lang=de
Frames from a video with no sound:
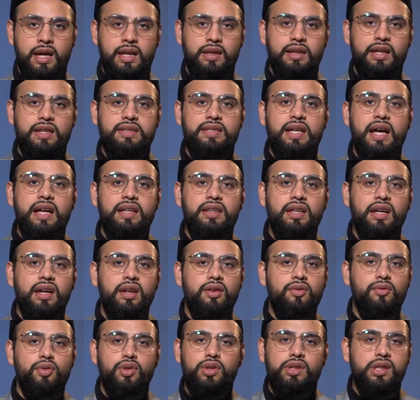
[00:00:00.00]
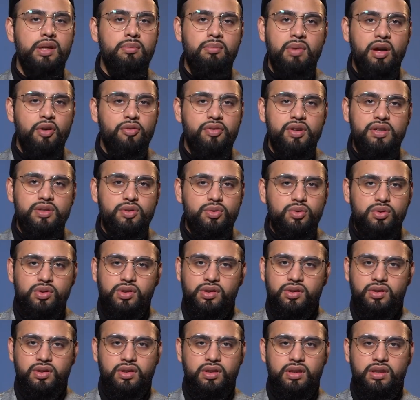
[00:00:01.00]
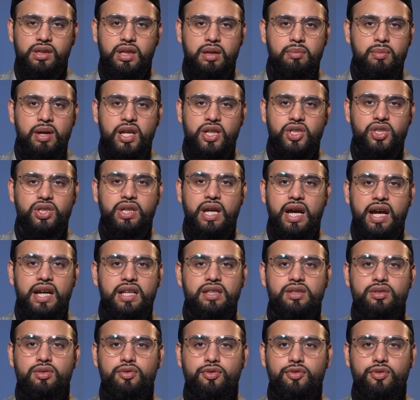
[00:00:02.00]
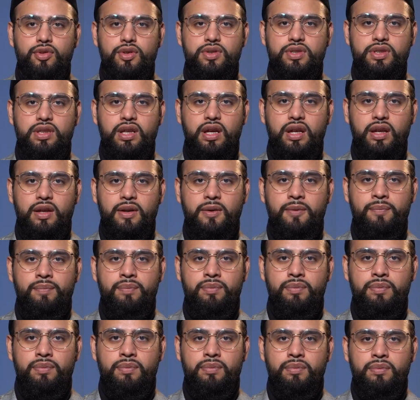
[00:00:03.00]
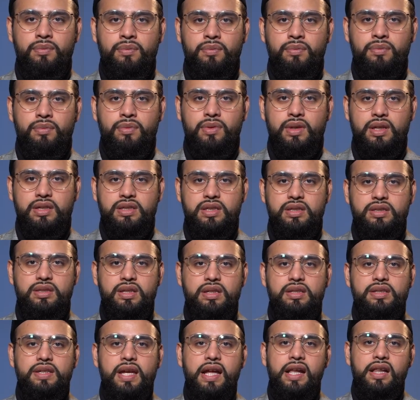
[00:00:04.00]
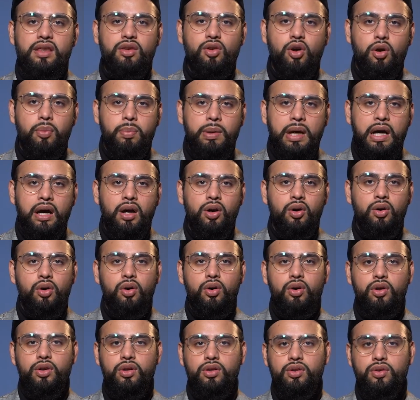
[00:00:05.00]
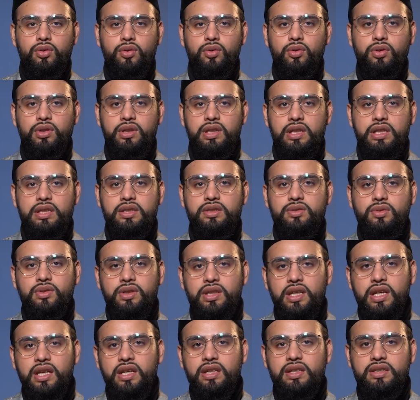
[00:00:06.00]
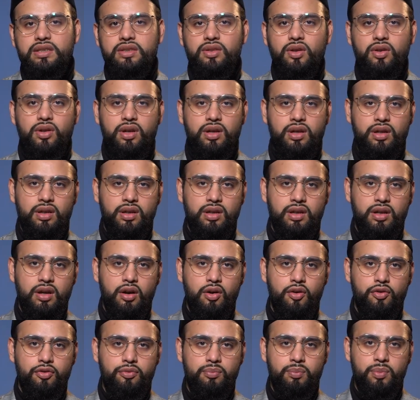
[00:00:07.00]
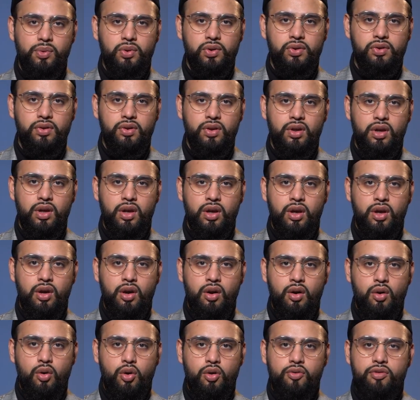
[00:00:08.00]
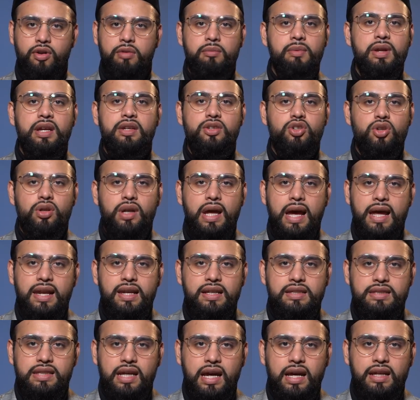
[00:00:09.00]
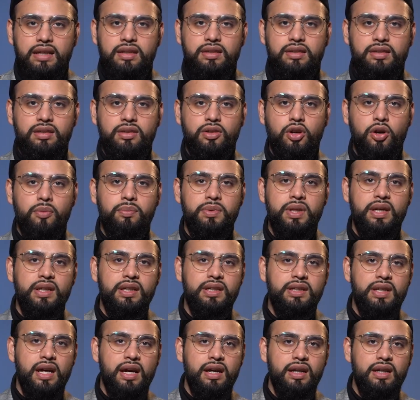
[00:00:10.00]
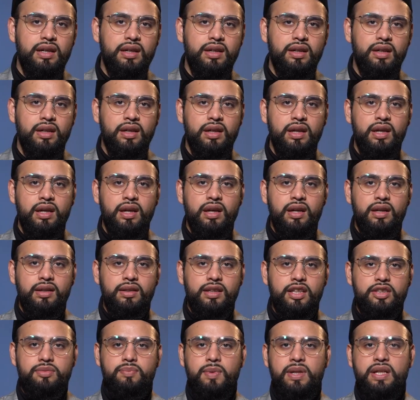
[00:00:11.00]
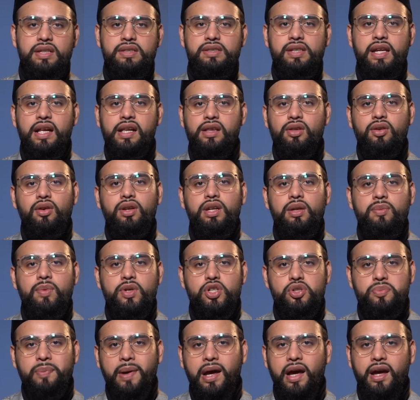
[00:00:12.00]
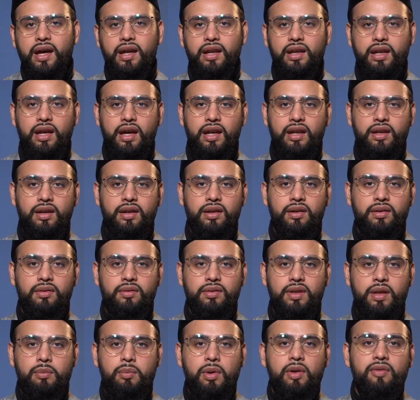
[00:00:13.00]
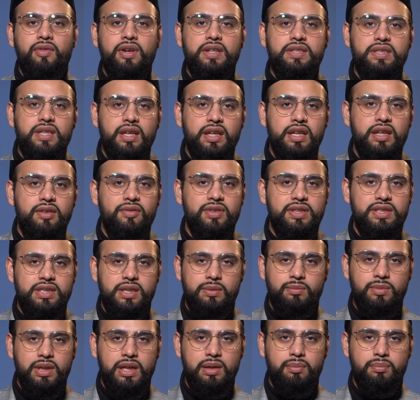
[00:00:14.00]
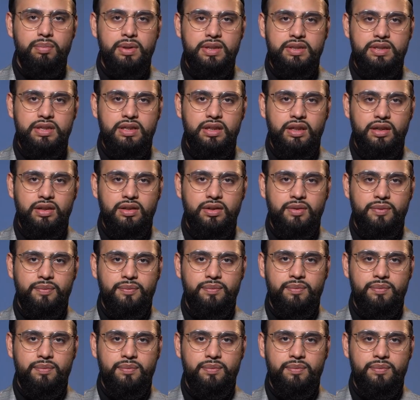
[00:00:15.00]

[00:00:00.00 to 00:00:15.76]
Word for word: Der Satan wird immer versuchen, den Menschen einzuflüstern, dass es das Geld noch braucht und dies und jenes noch kaufen muss. Und wenn man schon alles hat, kommt der Gedanke, dass man das Geld doch lieber sparen kann, denn man weiß ja nie, was im Leben passiert.